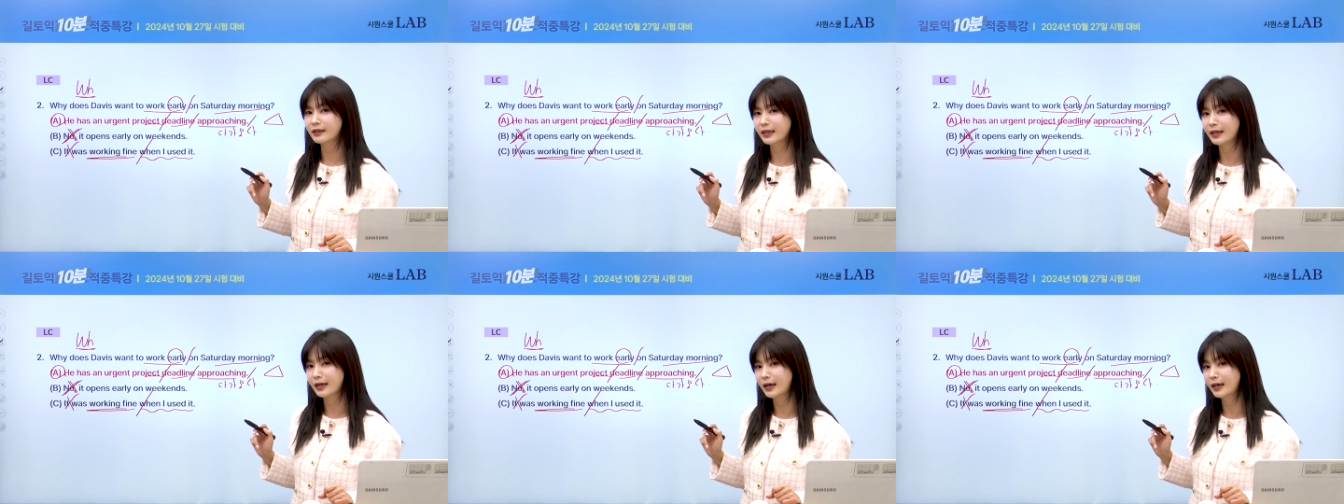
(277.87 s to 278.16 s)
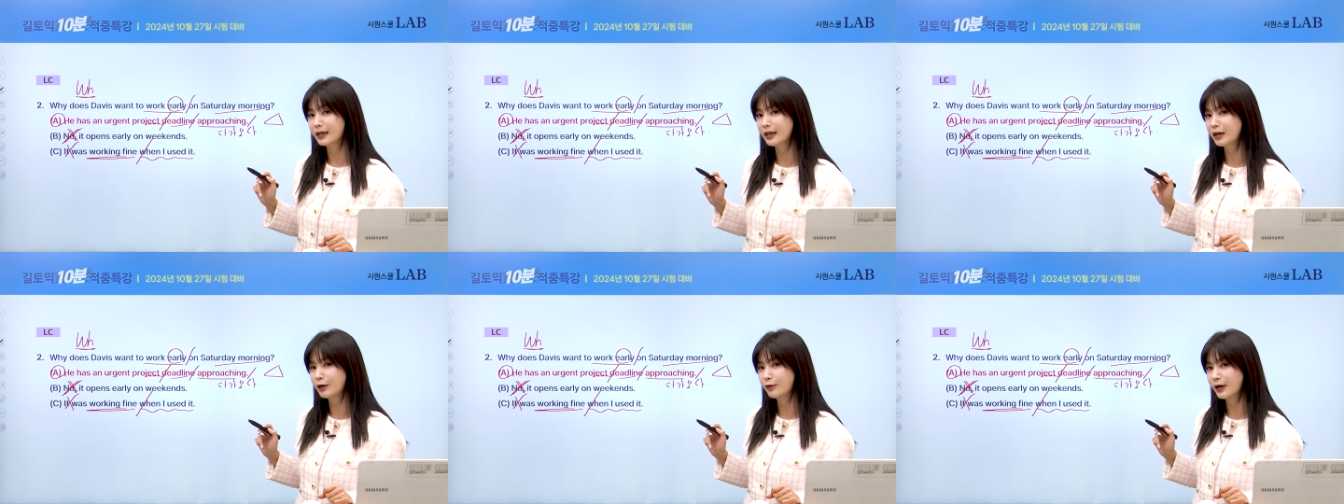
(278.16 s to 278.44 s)

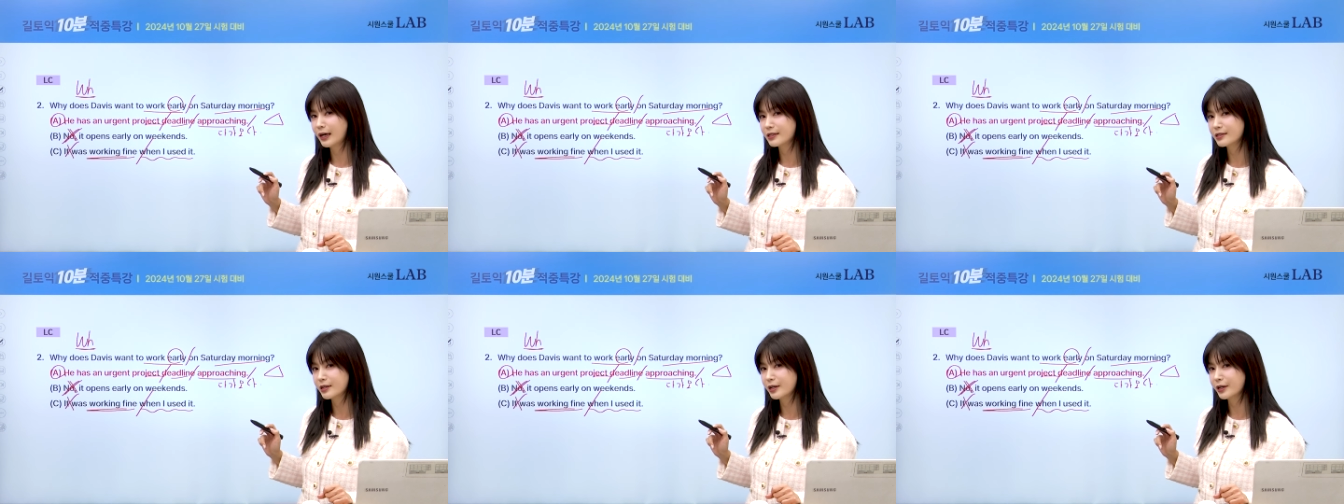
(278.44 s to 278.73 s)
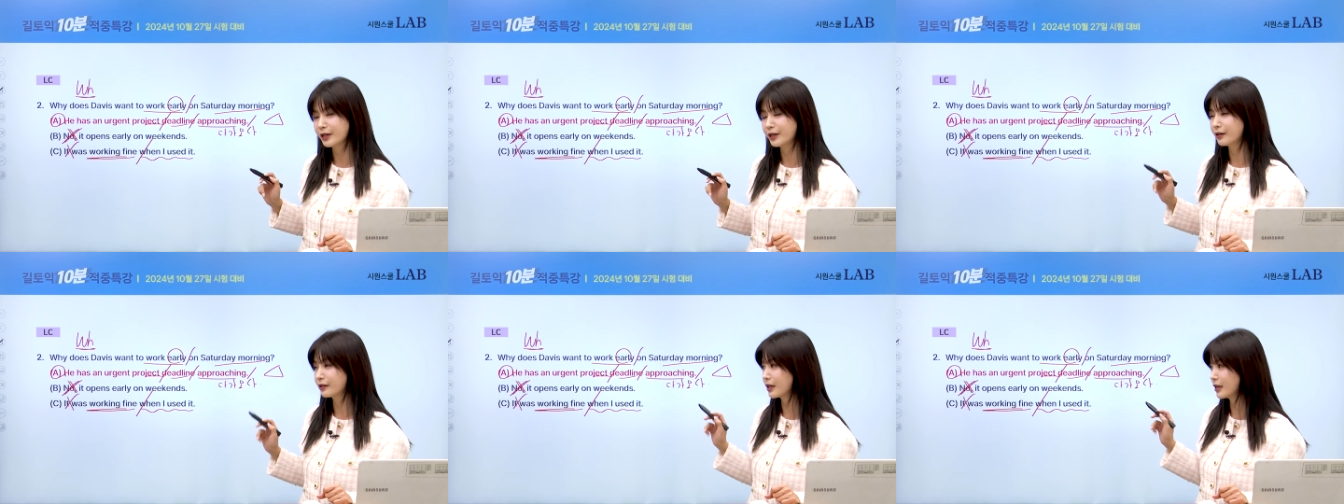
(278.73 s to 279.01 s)

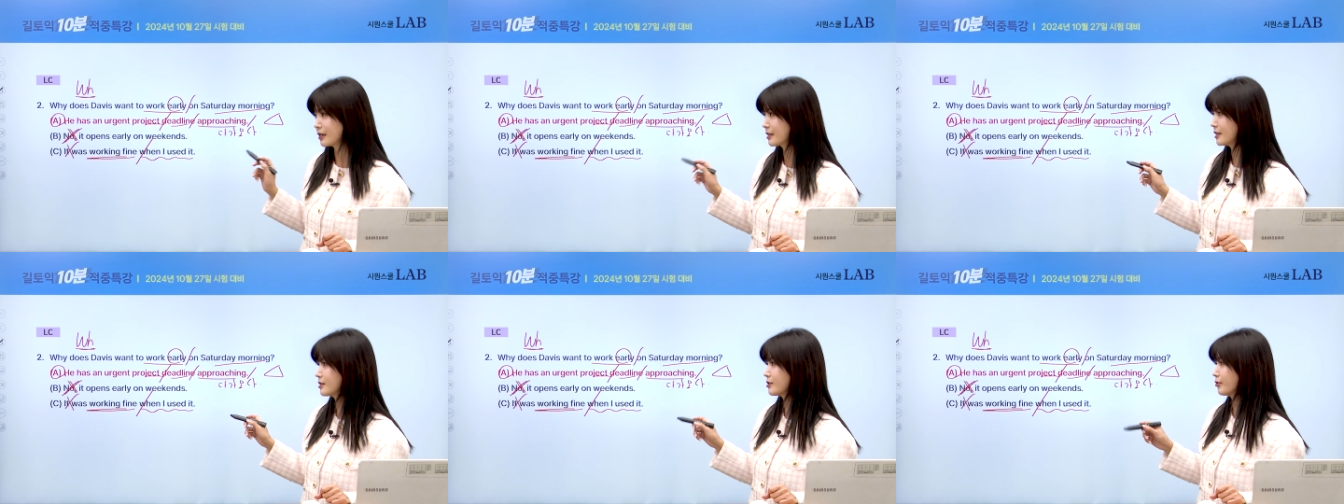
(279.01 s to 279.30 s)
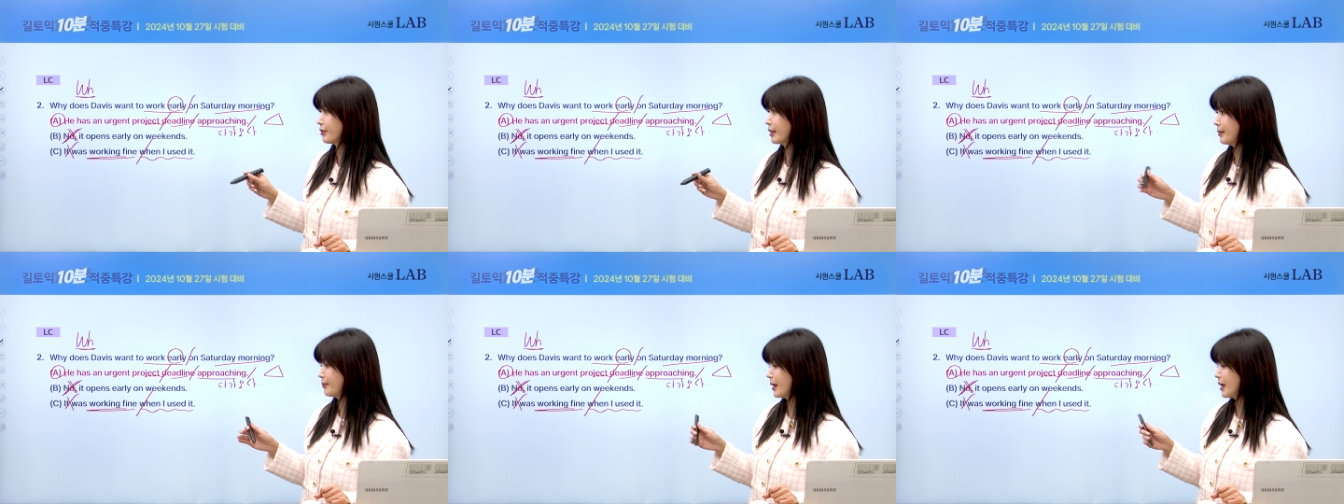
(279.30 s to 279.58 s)
다가와서요. 그래서
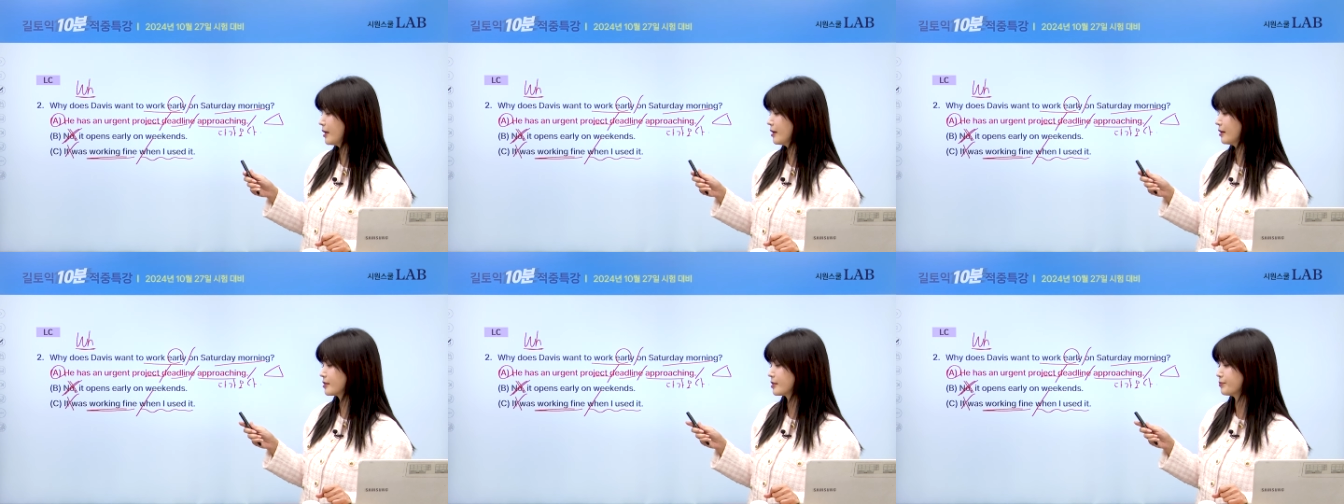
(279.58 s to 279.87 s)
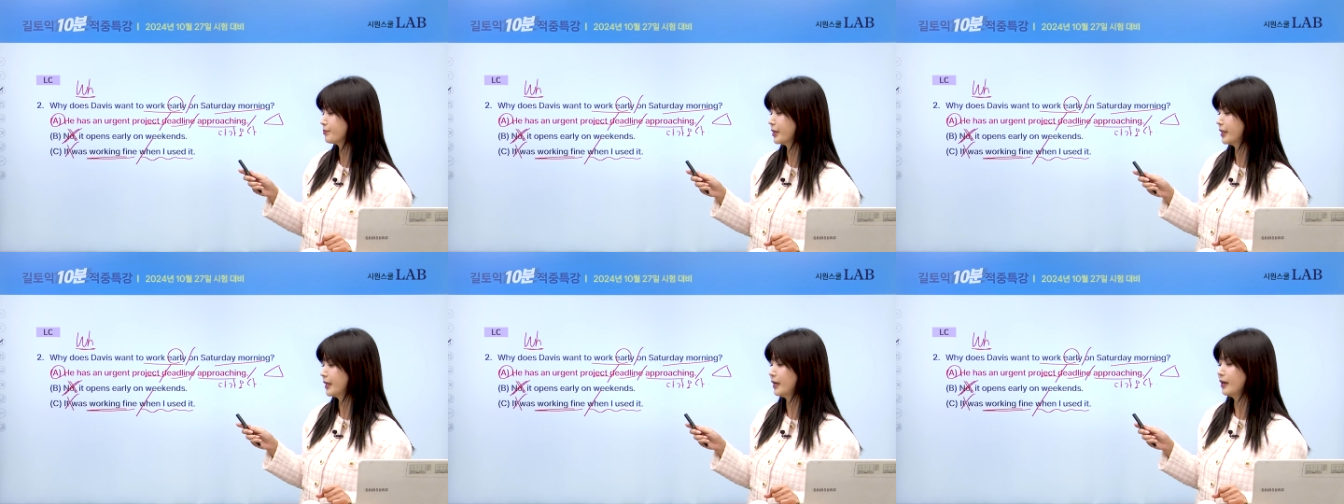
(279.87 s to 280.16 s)
정답
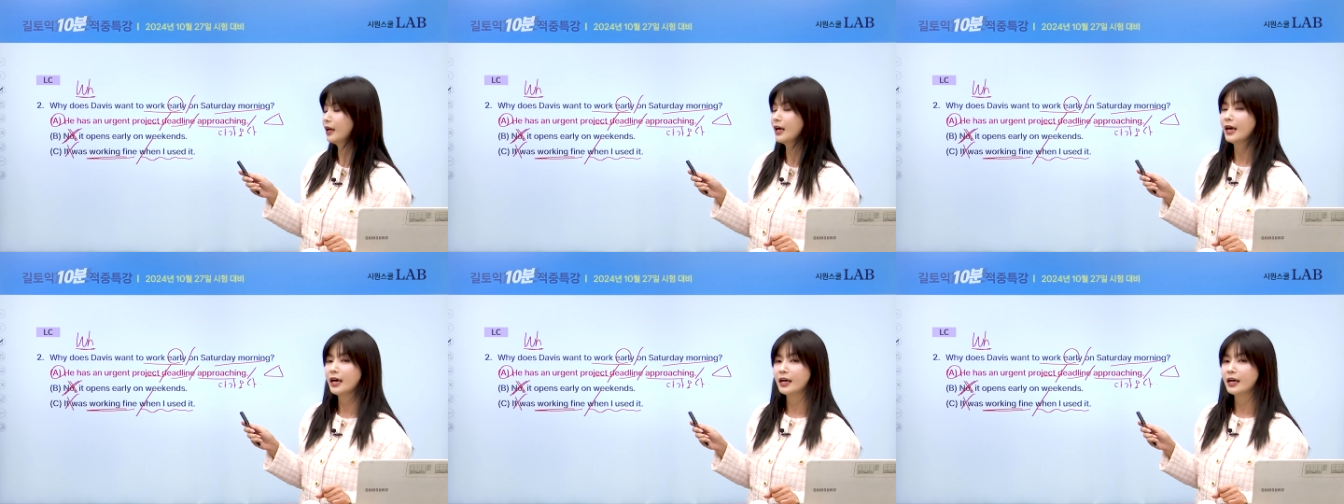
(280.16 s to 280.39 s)
A였습니다.